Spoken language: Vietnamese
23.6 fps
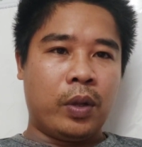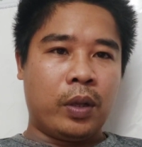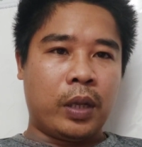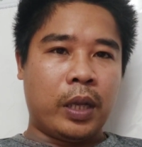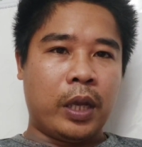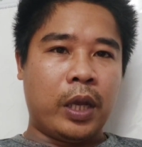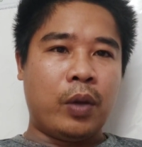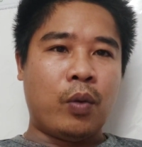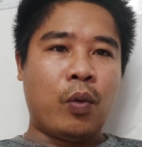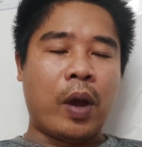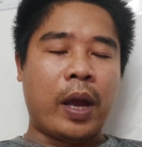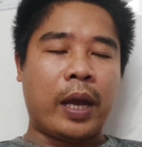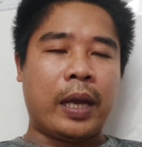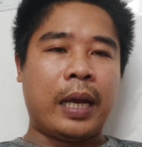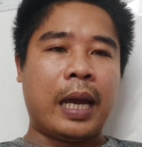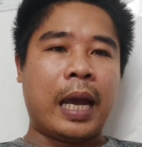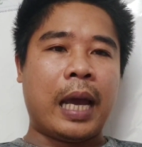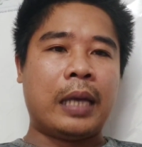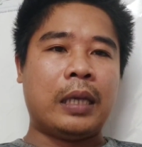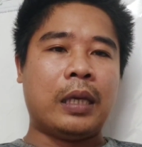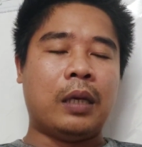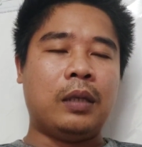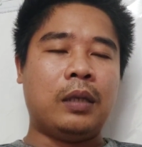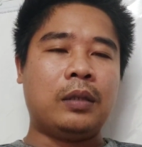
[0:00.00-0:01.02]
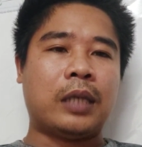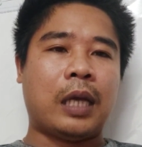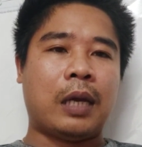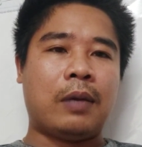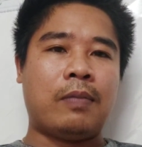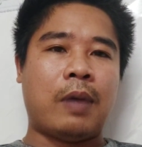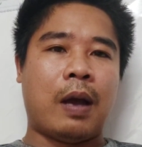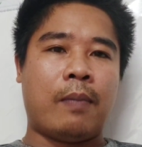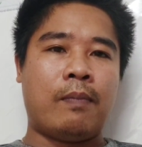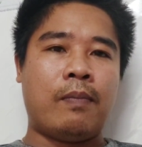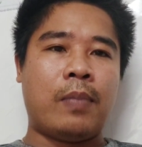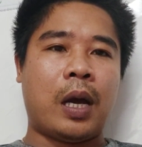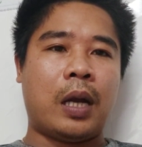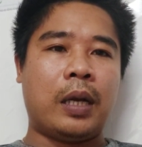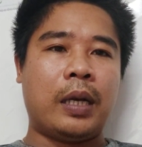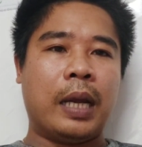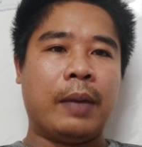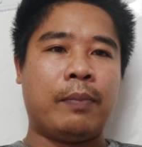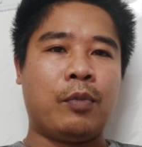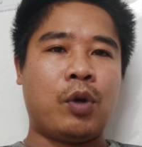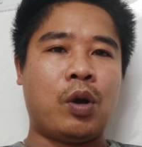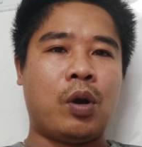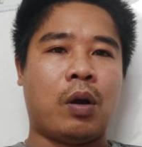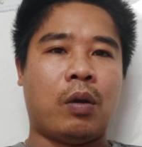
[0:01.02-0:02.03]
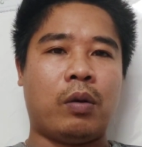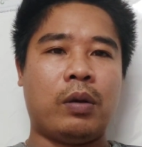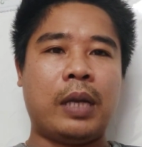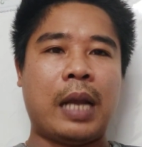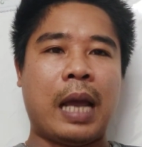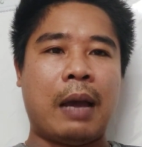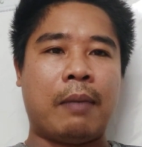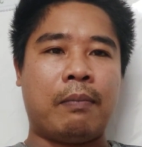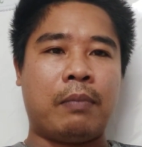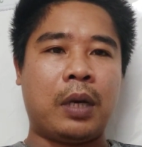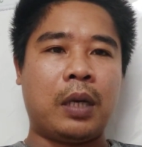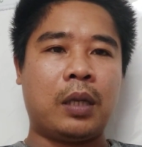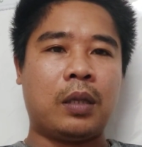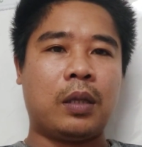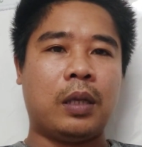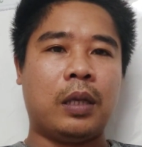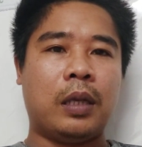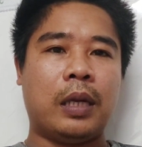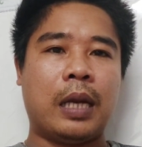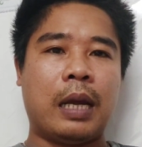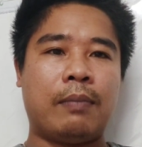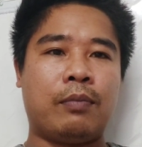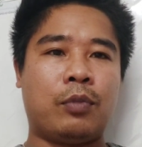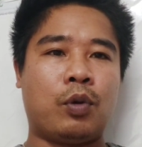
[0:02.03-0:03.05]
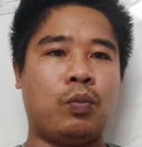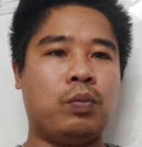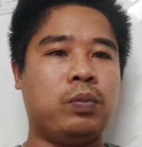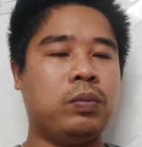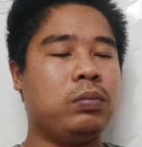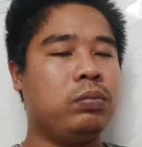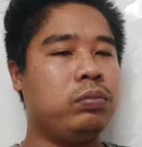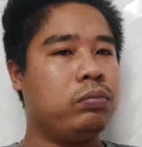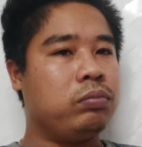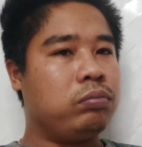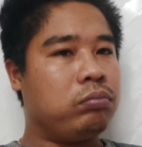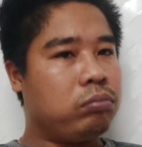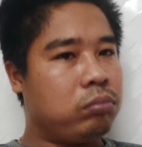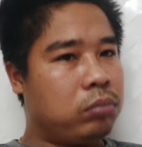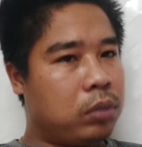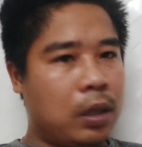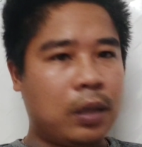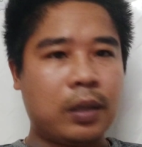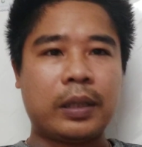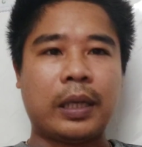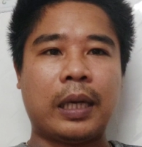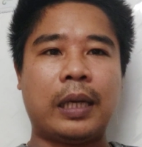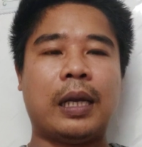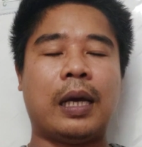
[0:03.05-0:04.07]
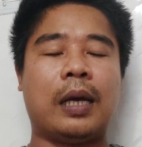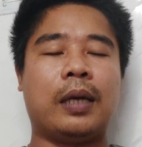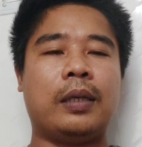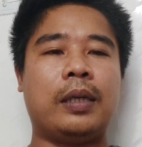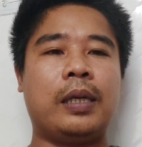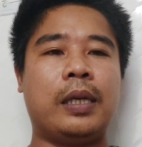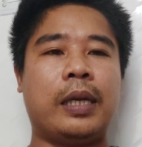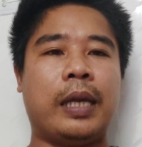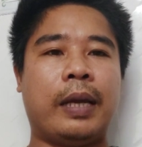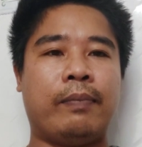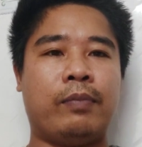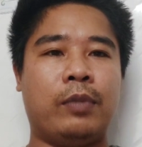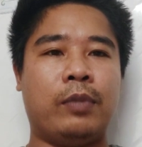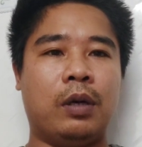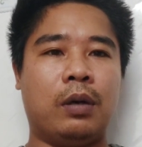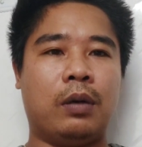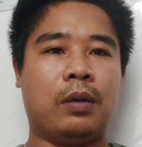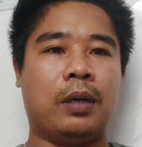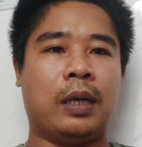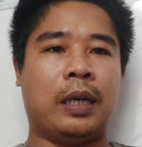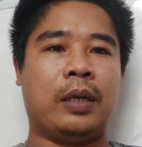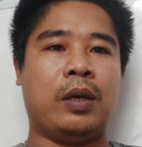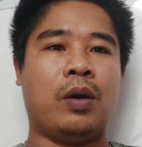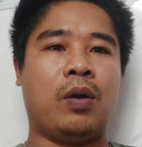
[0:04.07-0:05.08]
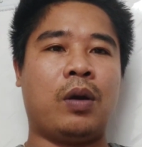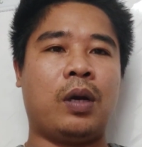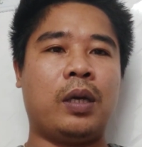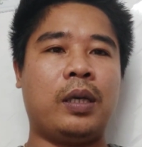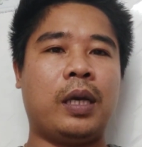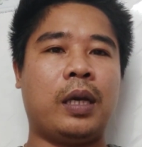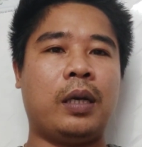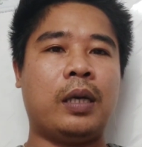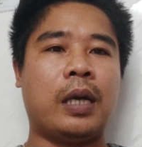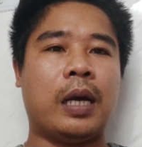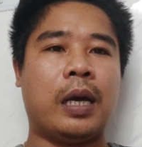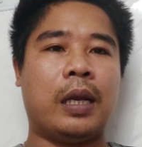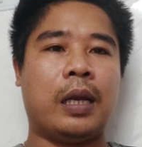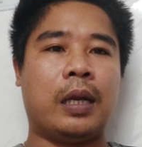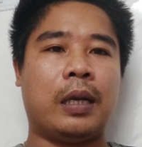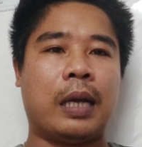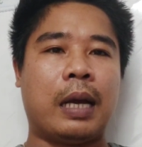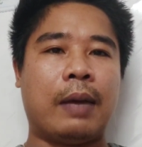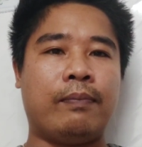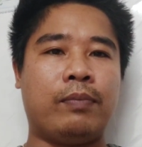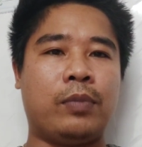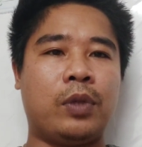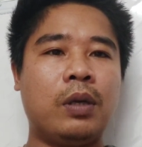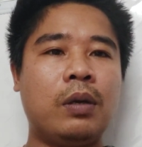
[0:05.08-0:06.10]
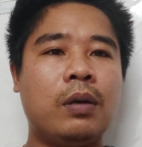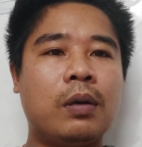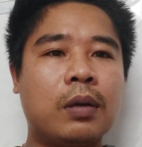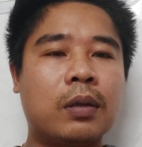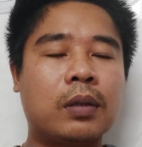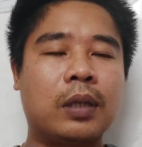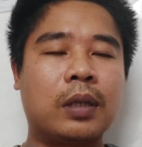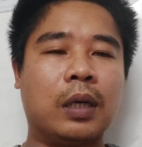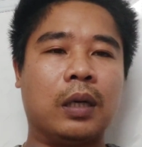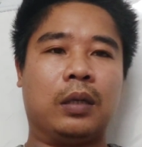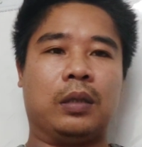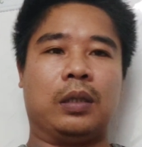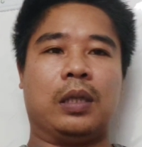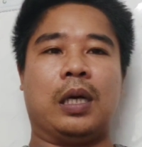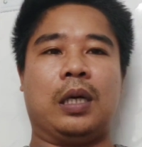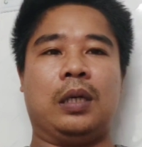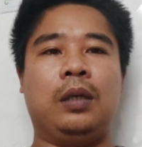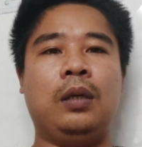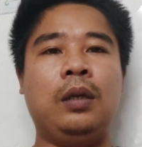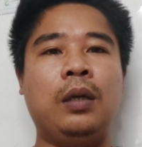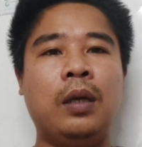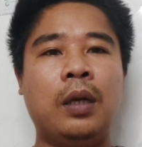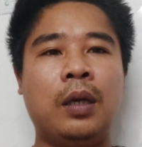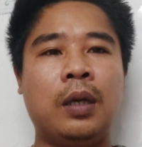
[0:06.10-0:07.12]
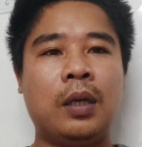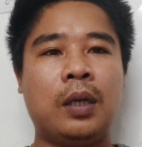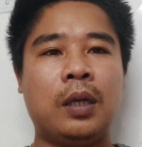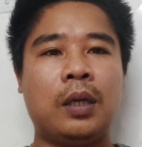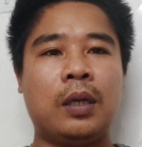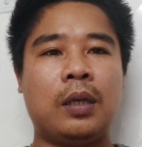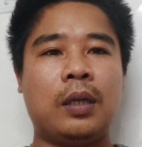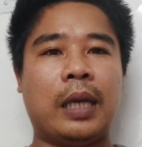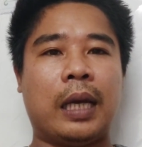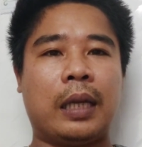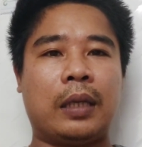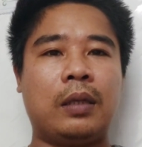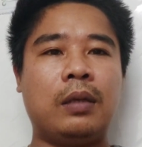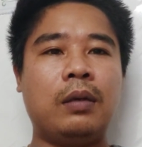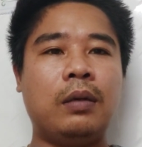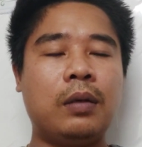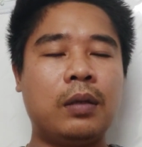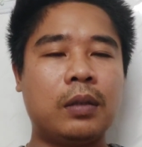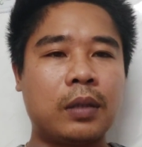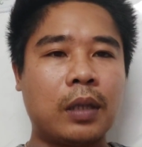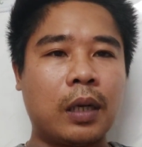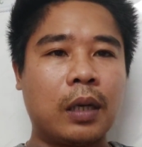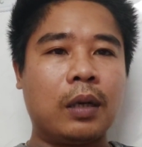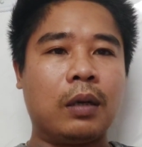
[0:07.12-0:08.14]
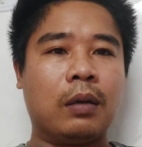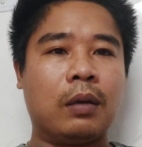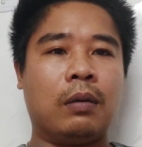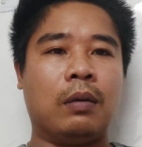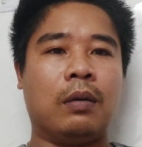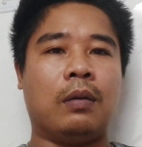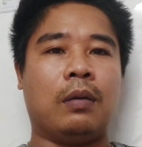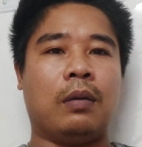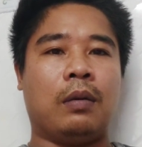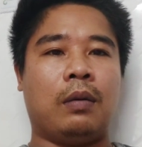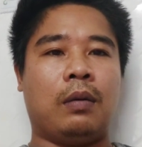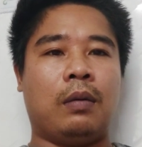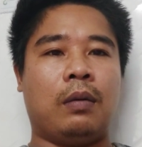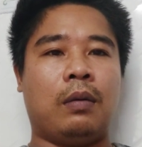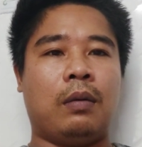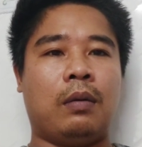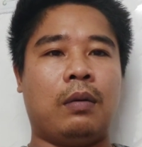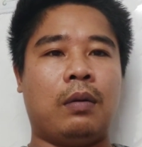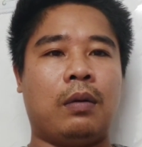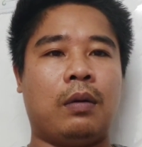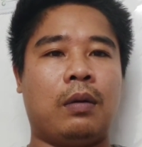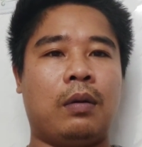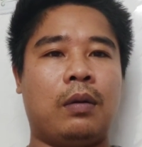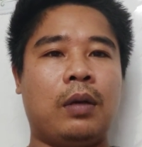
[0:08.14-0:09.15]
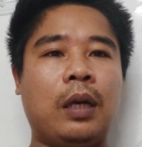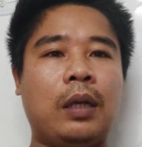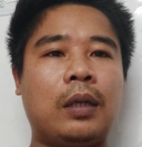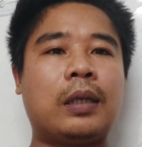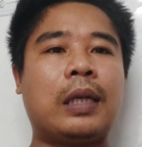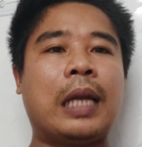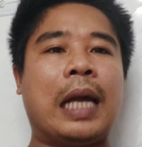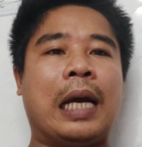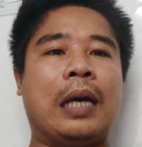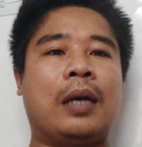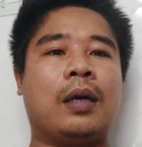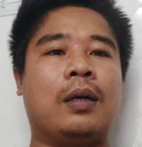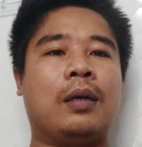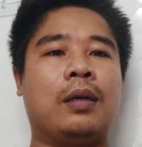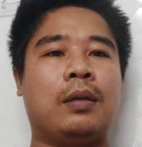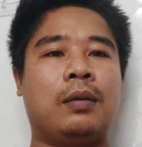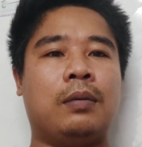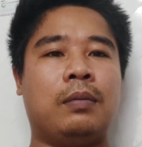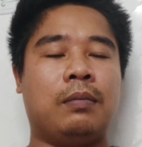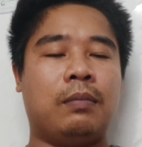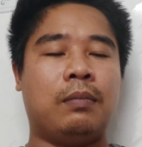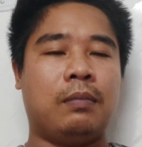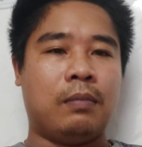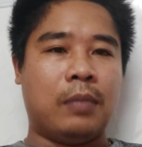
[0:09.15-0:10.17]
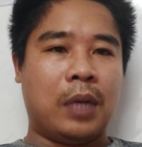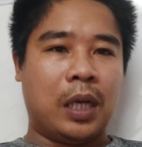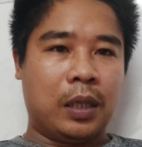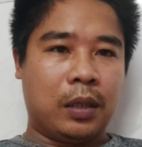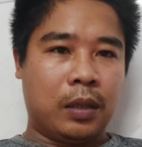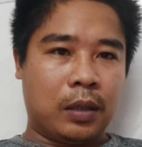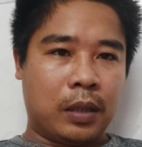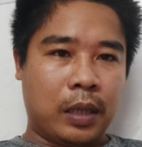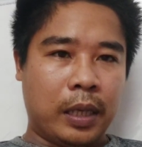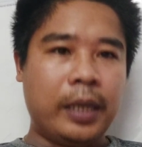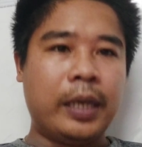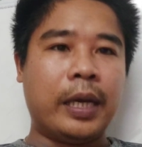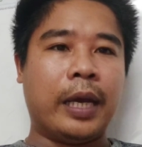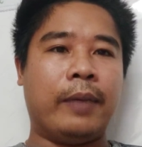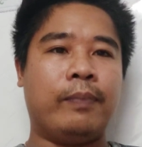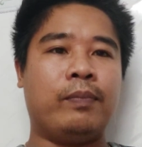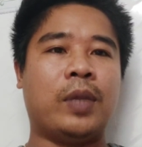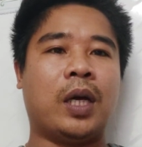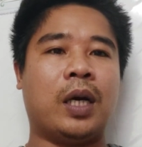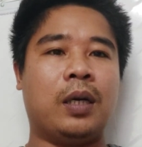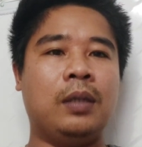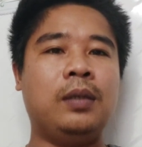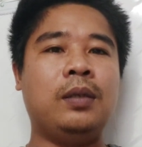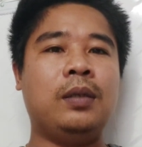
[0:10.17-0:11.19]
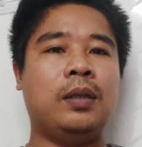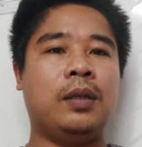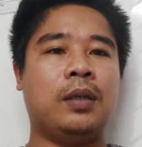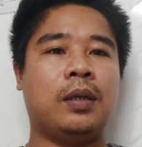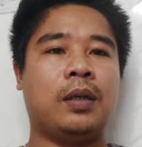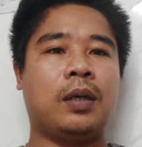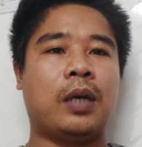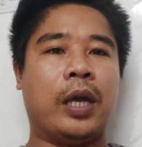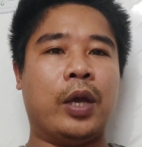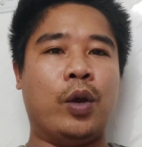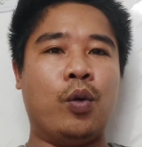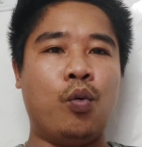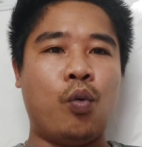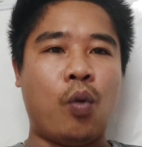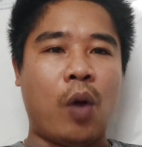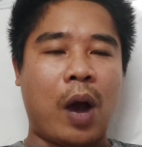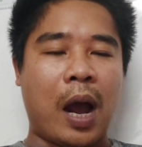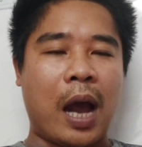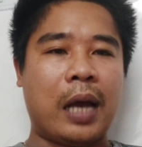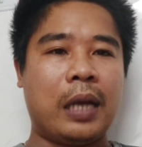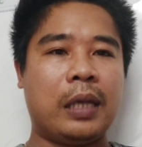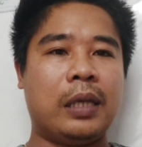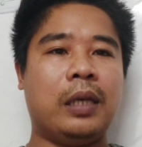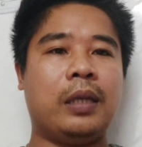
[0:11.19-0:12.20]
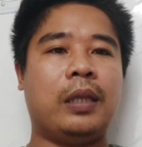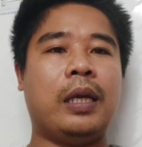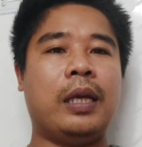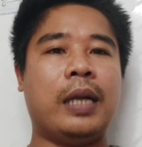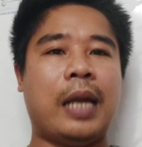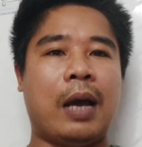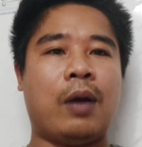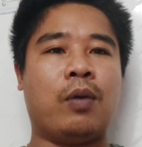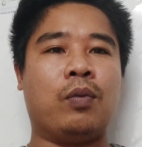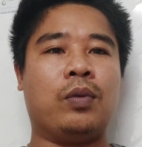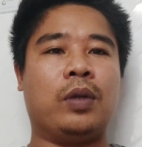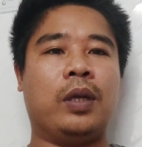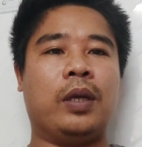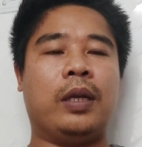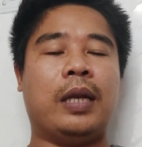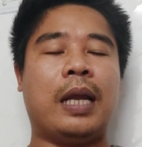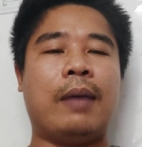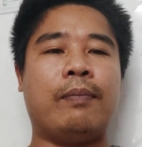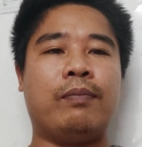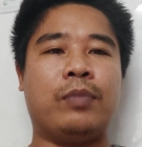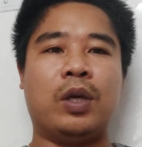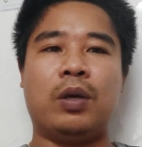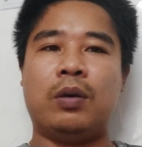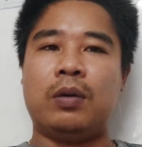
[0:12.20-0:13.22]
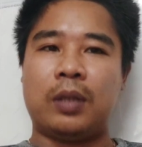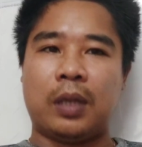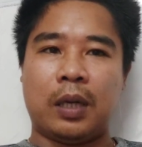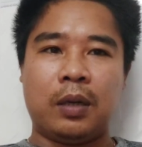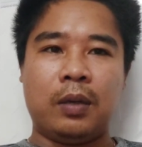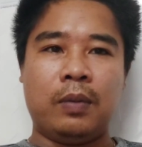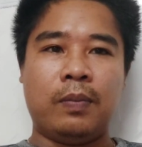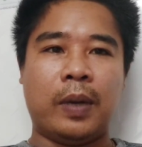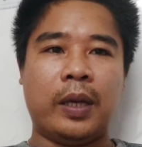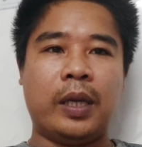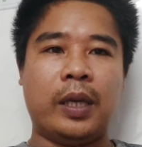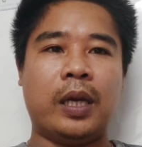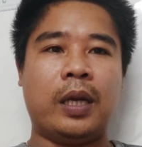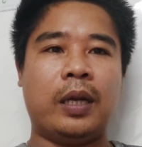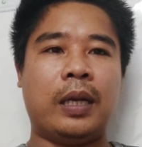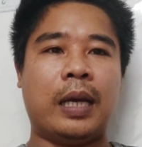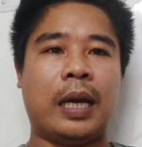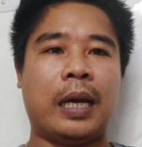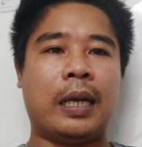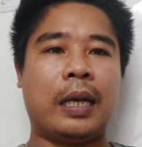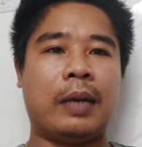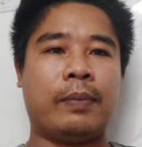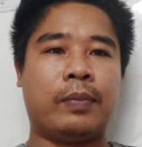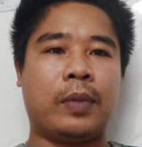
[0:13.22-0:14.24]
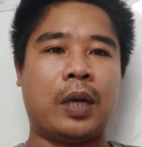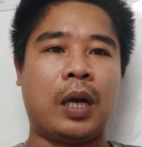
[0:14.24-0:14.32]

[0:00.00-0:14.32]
thì ngoài ra những sản phẩm mà anh em có hỏi nam á, thì nam cũng chưa trả lời với anh em được là do cái vấn đề là nam chưa từng thử và chưa từng đích thân mình thí nghiệm thử hiệu quả như thế nào thì nam chưa có thử bởi vì ra nam